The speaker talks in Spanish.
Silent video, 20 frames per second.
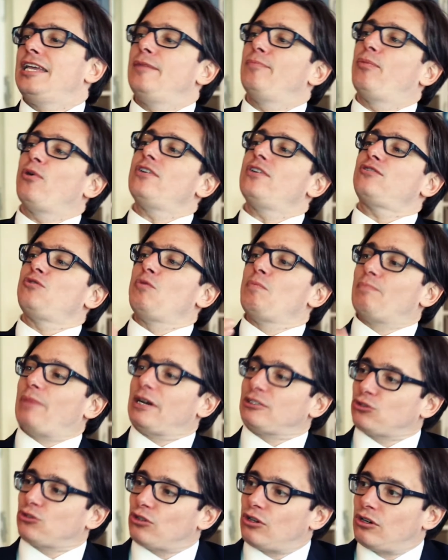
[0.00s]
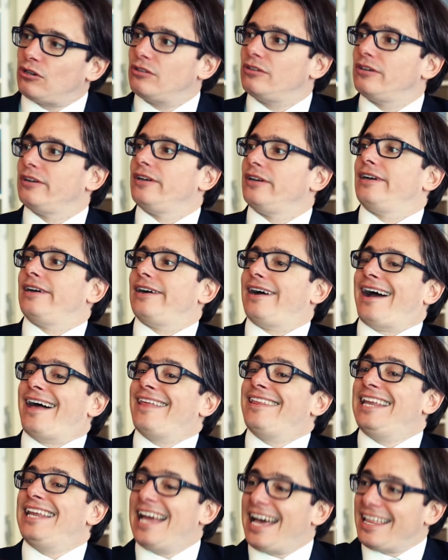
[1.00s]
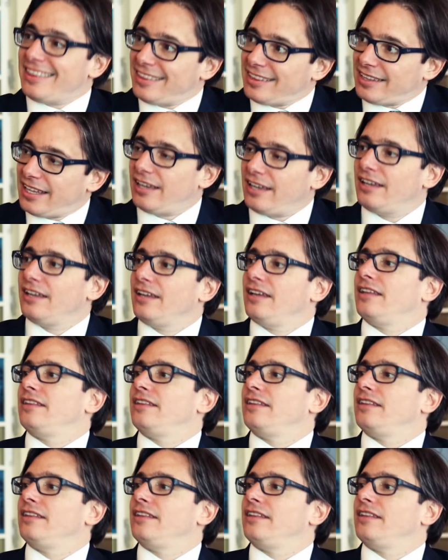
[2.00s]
y ponerse un paso adelante